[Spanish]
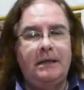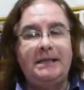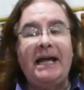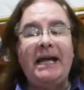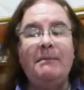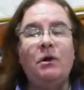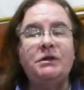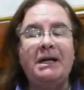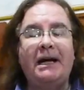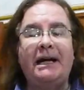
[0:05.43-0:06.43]

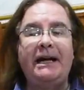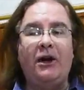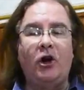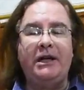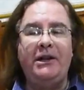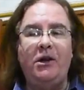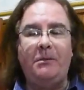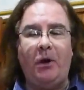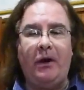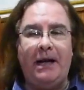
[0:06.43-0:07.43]
Seguimos recorriendo
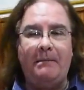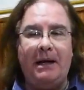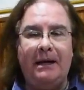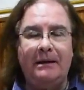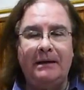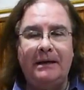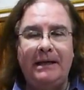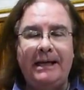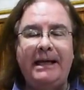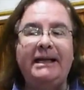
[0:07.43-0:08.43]
el programa
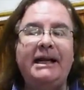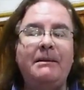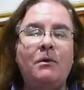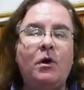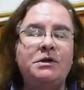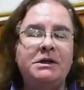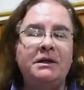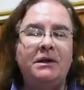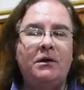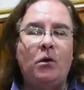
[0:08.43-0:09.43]
y tenemos
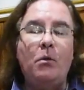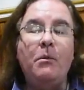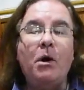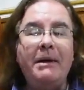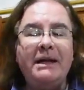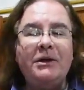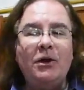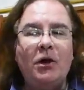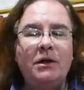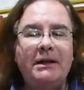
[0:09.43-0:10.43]
un
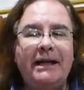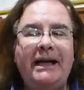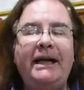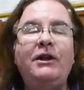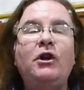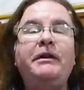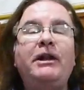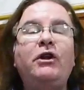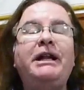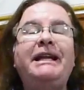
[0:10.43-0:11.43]
momento en
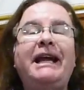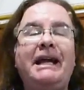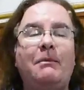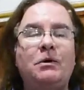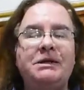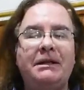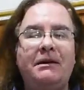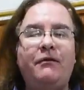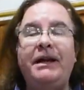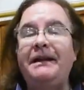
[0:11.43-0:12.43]
donde nos detenemos
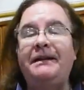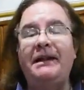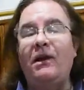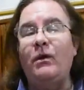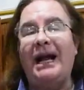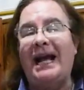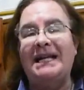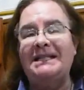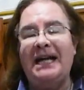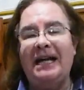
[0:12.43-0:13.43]
frente de una
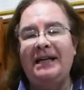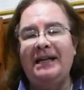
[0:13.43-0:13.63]
casa